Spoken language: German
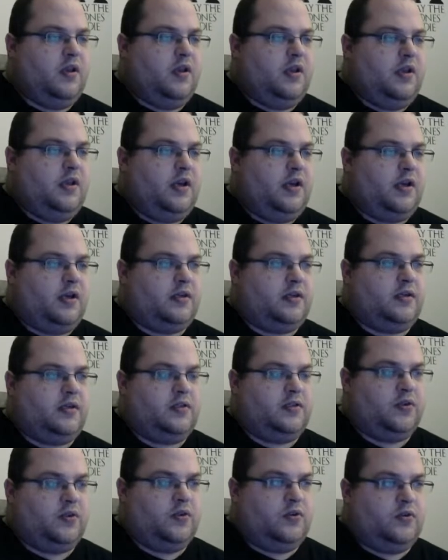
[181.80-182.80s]
Ja,
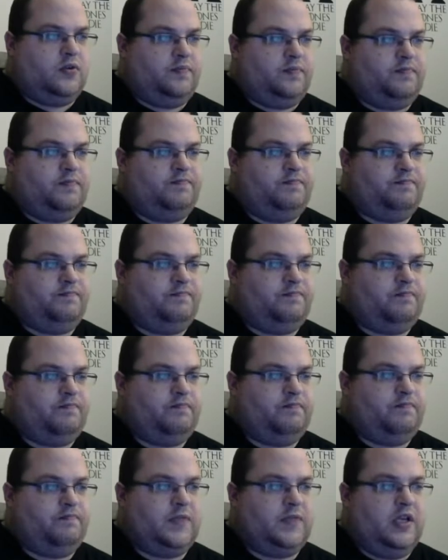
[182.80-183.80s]
also
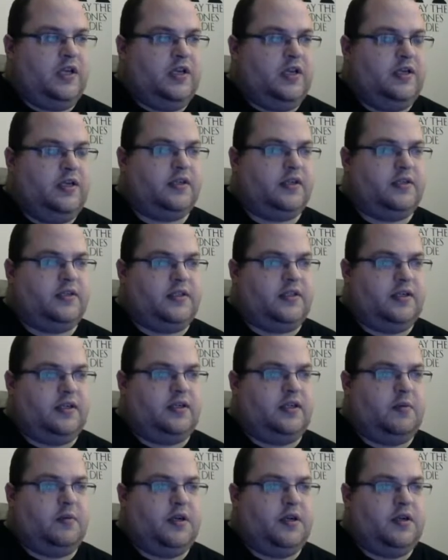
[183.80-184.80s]
interessant,
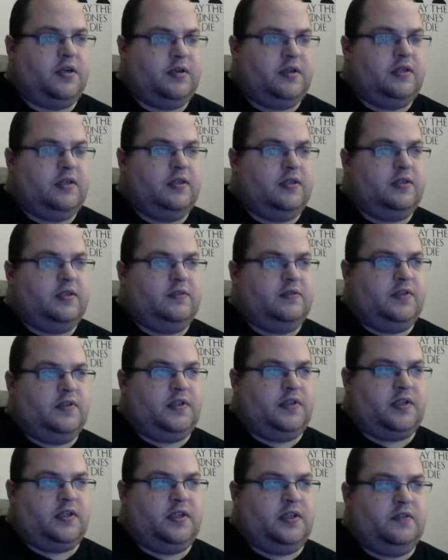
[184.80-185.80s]
aber die
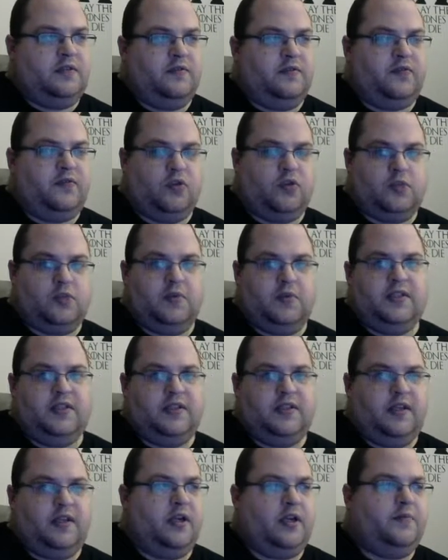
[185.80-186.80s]
Taktik, die wir vorher schon mal
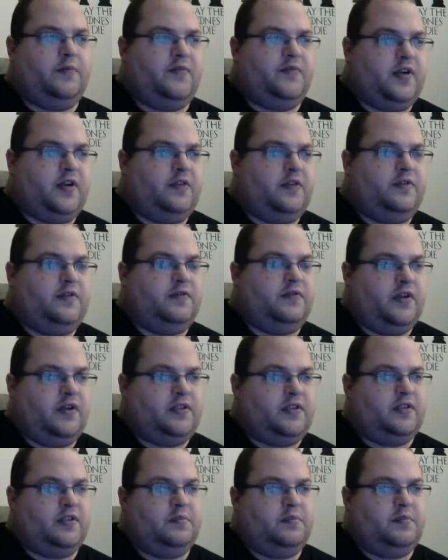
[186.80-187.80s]
gesehen haben, war, wenn
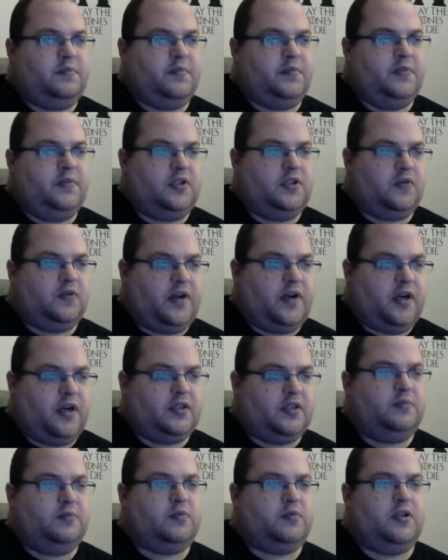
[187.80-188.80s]
Weiß hier nicht auf
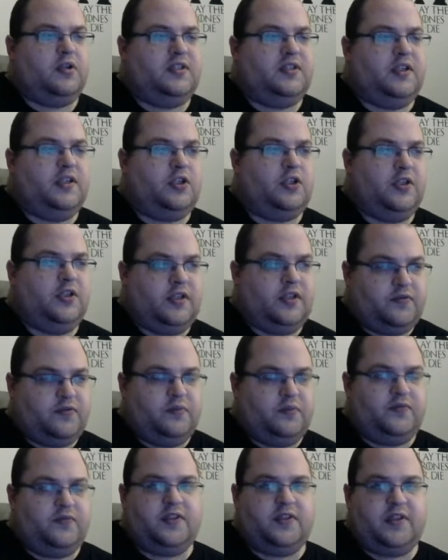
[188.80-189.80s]
A8 nimmt, sondern D schlägt
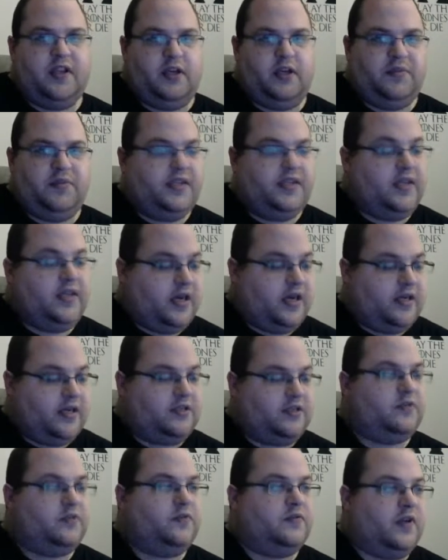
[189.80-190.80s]
E5, das geht nämlich gar
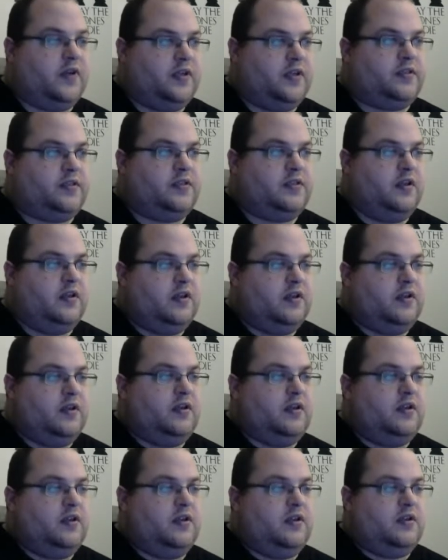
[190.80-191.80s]
nicht für Weiß.
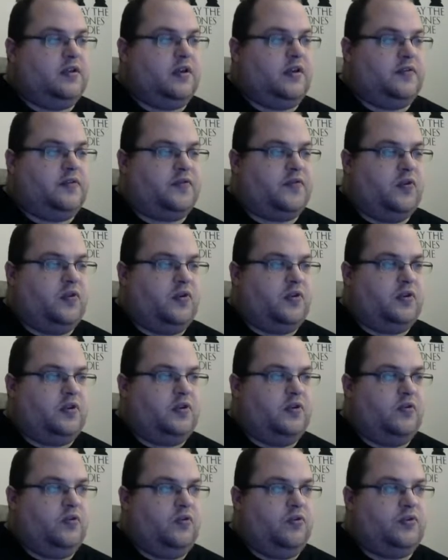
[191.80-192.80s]
Da folgt
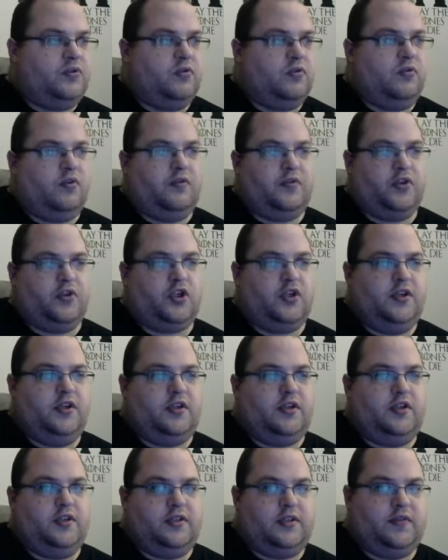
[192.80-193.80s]
die Lösung, Läufer
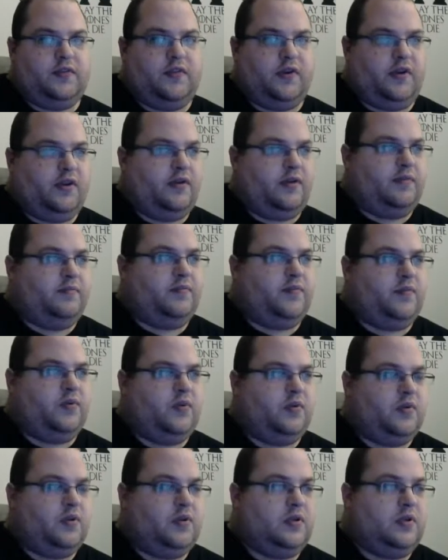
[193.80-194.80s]
schlägt E2.
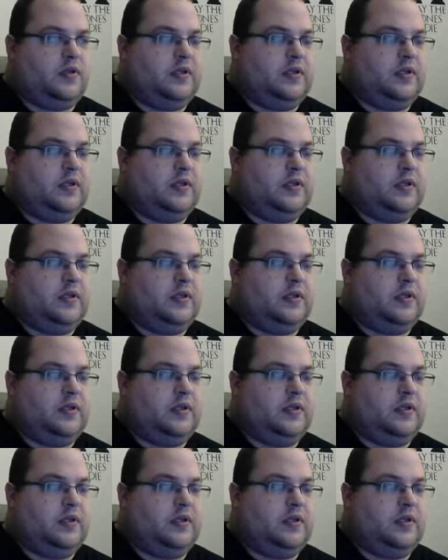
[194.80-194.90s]
Und